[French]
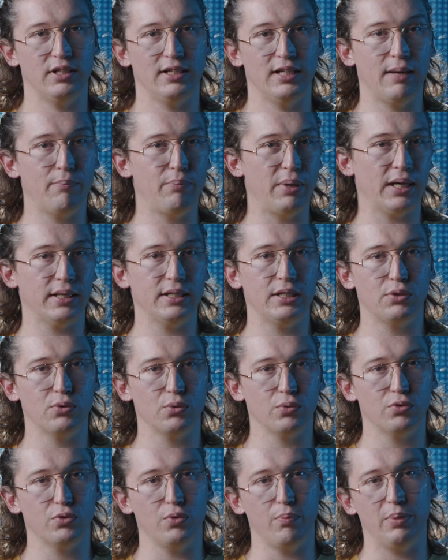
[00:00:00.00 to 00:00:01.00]

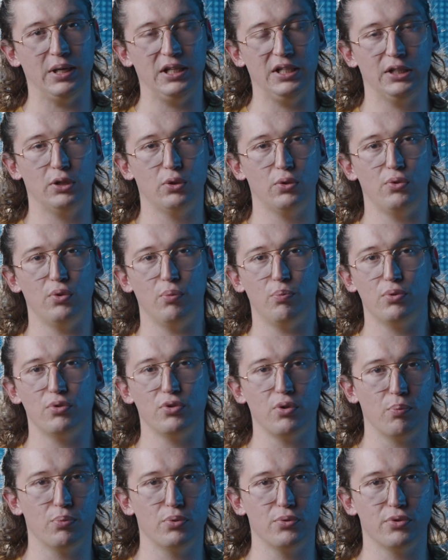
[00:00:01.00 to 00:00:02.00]
L'apparition de pellicules de plus
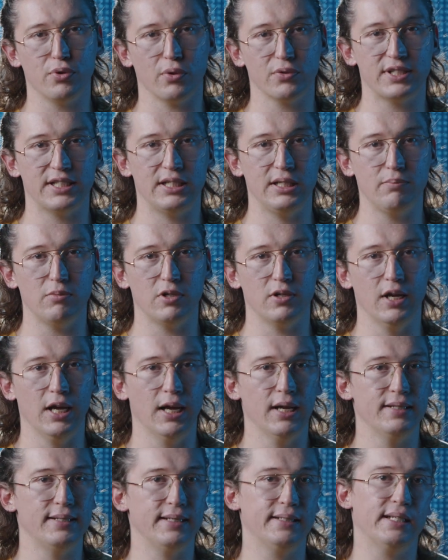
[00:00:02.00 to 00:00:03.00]
en plus sensibles,
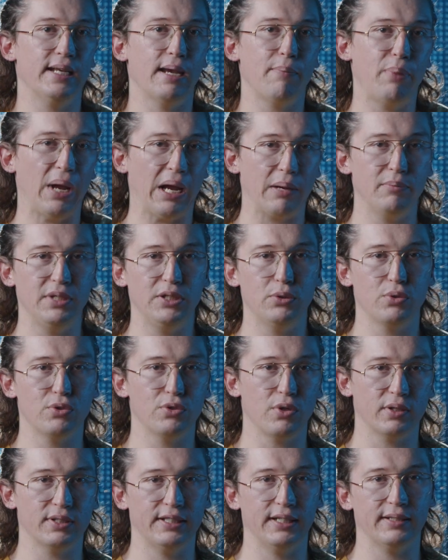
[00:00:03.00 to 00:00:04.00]
c'est ce qui a permis de
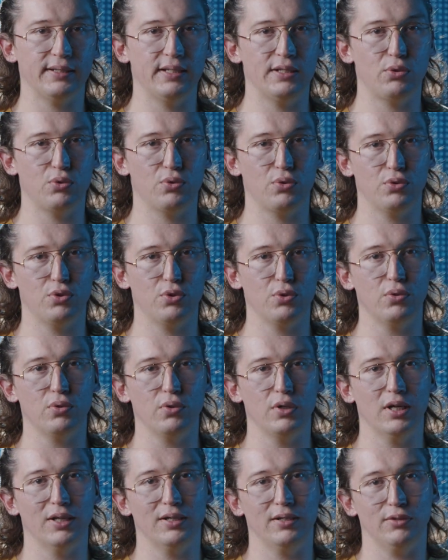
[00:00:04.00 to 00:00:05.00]
sortir des
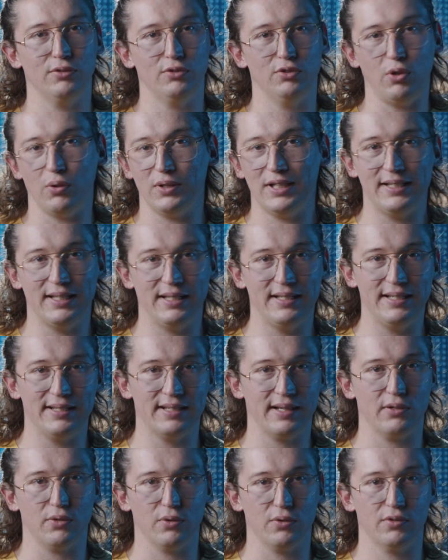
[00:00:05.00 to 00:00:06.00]
studios dans les années
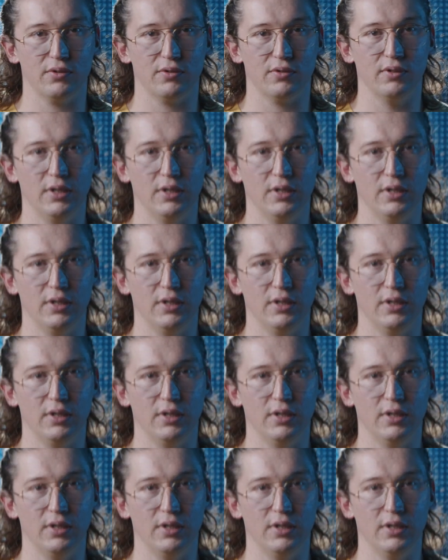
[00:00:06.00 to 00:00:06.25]
50.